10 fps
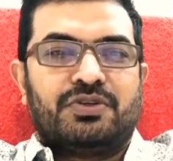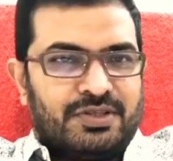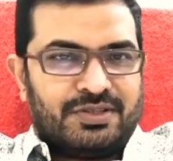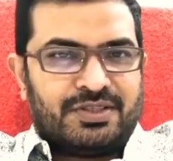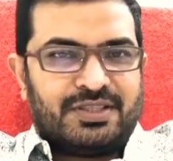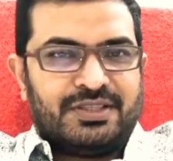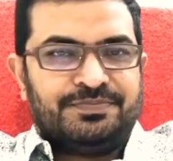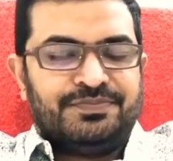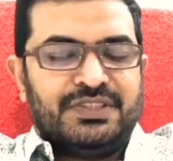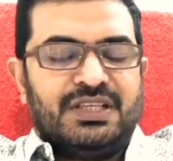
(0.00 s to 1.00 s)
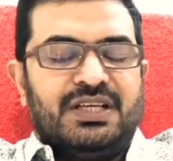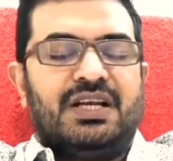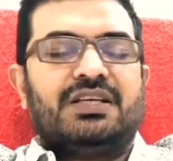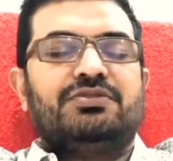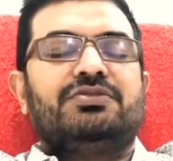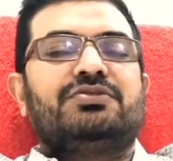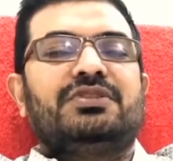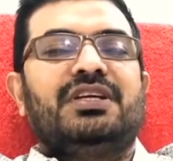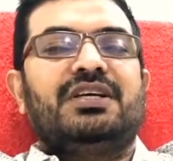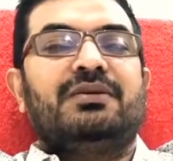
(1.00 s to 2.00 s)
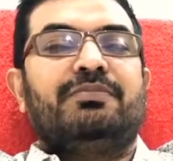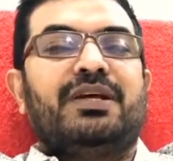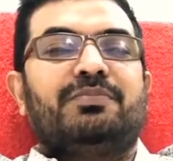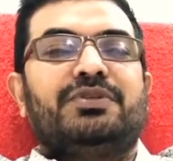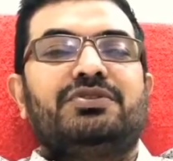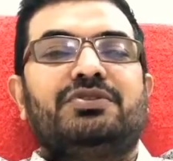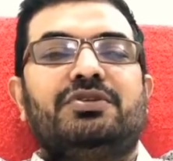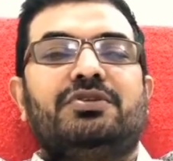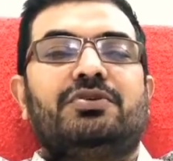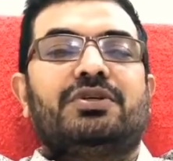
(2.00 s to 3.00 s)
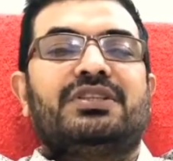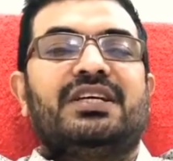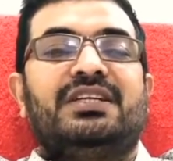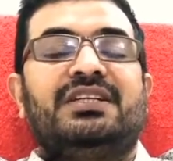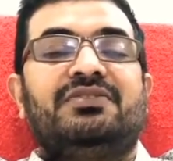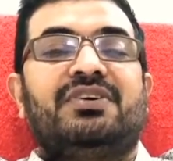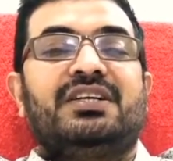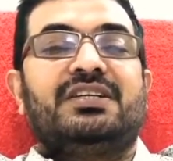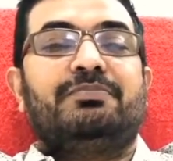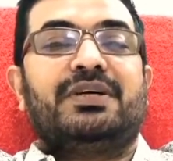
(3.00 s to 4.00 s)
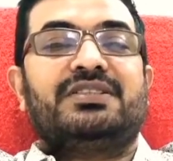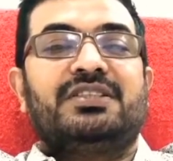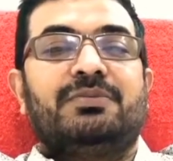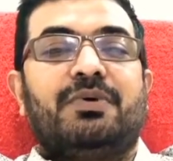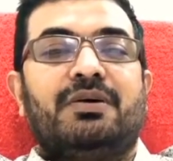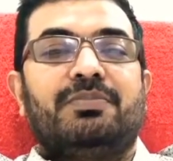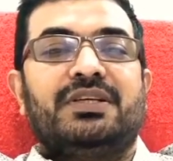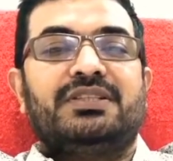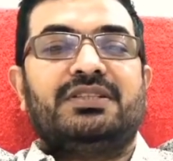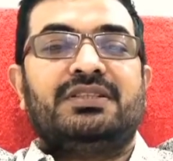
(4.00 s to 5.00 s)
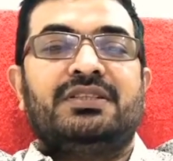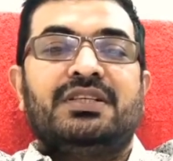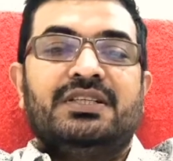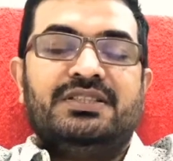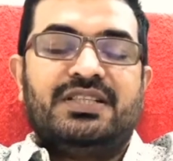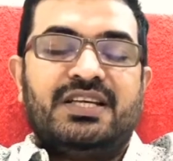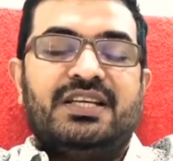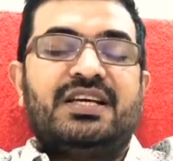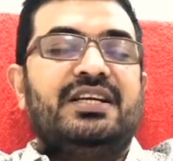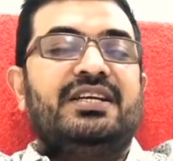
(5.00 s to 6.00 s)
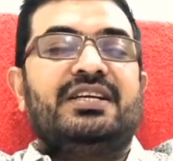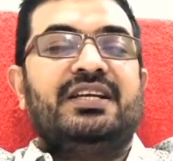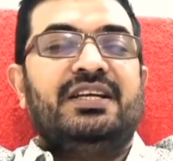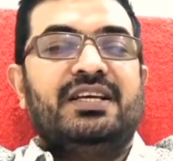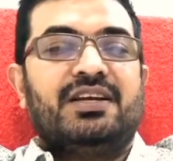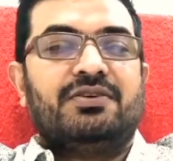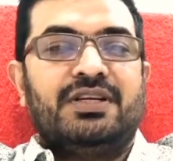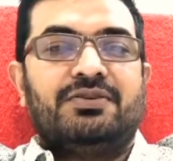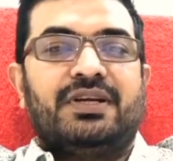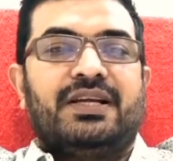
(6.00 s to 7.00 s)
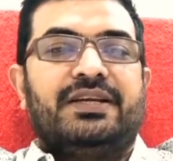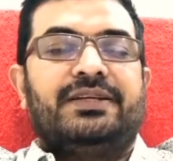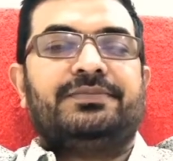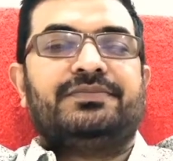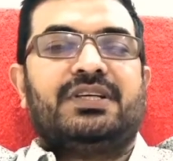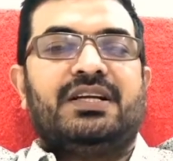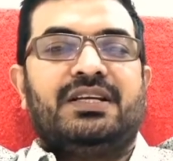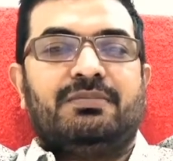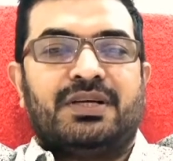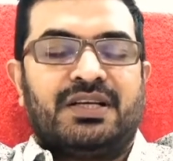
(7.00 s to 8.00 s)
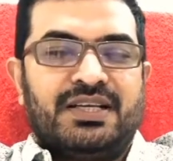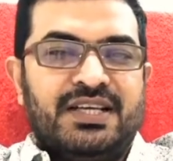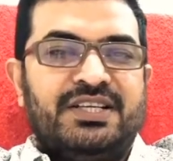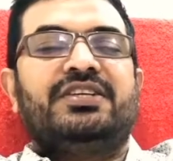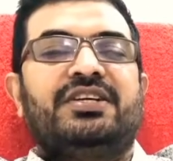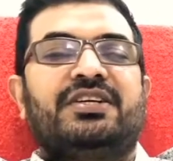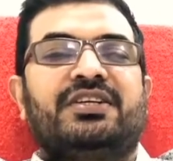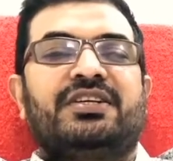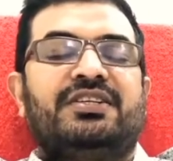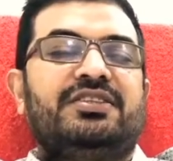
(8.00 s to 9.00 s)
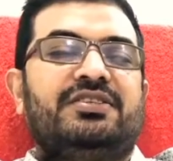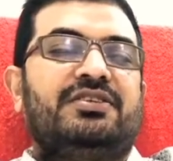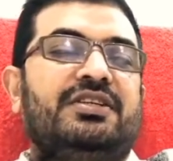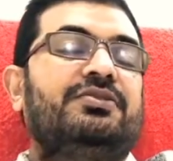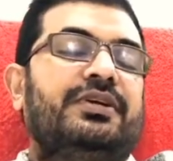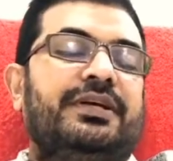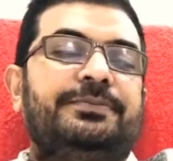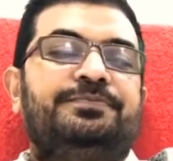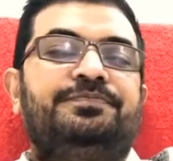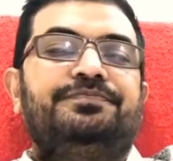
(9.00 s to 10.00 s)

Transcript: కోట్లు ఉంటుంది ఇలా చూసుకుంటే ప్రపంచంలో థర్టీ ఫార్టీ పర్సెంట్ పాపులేషన్ చైనా అండ్ ఇండియాలోనే ఉన్నాయండి అంటే మన ఏషియన్ కంట్రీస్లోనే ఉన్నాయి